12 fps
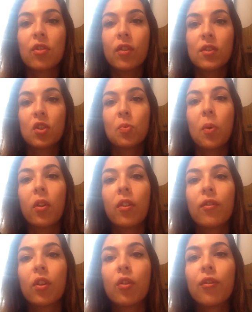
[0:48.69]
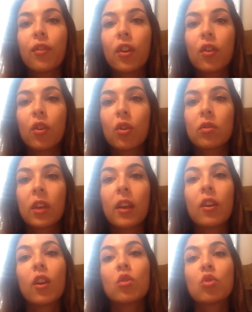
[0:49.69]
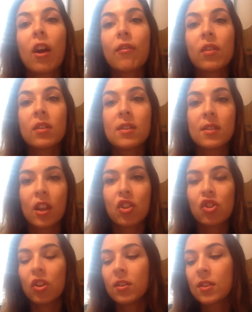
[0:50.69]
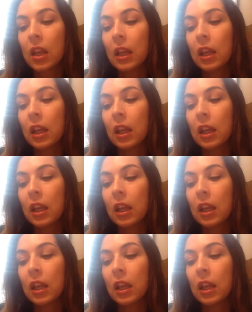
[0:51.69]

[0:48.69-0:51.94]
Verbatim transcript: Vocês podem ver um vídeo que eu tenho que é o Travel Essentials,